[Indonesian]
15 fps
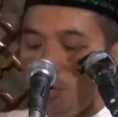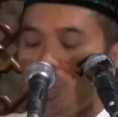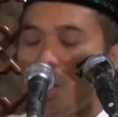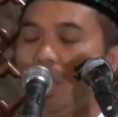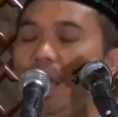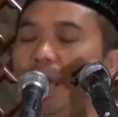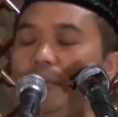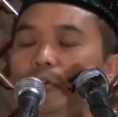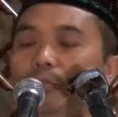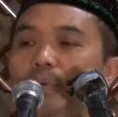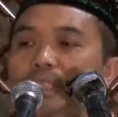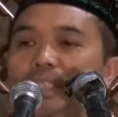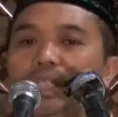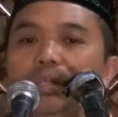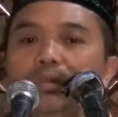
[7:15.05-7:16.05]
walayu
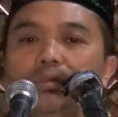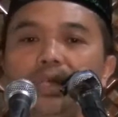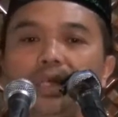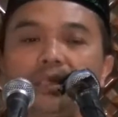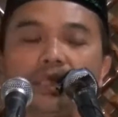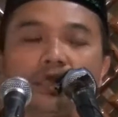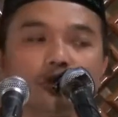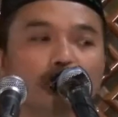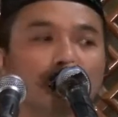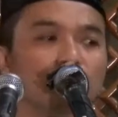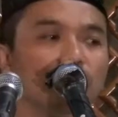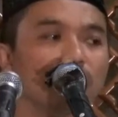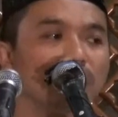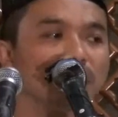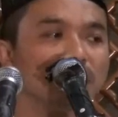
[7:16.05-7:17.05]
besiru dan
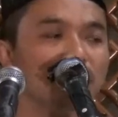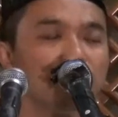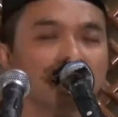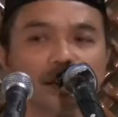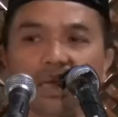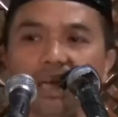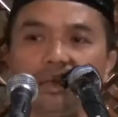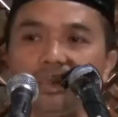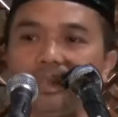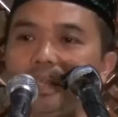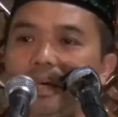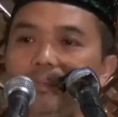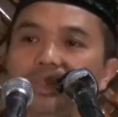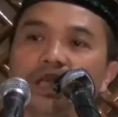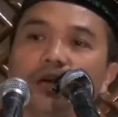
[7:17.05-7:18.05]
sesuatu yang sama sekali
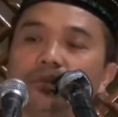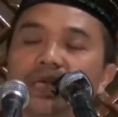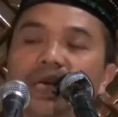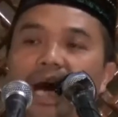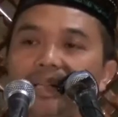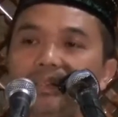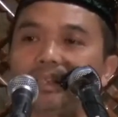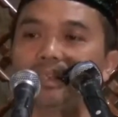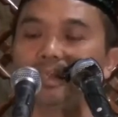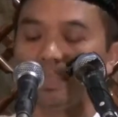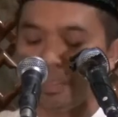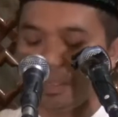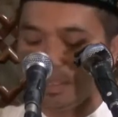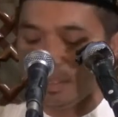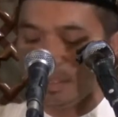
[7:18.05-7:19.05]
tidak bisa melihat
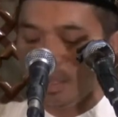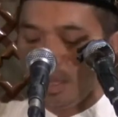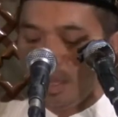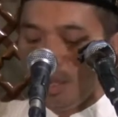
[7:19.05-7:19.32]
ya.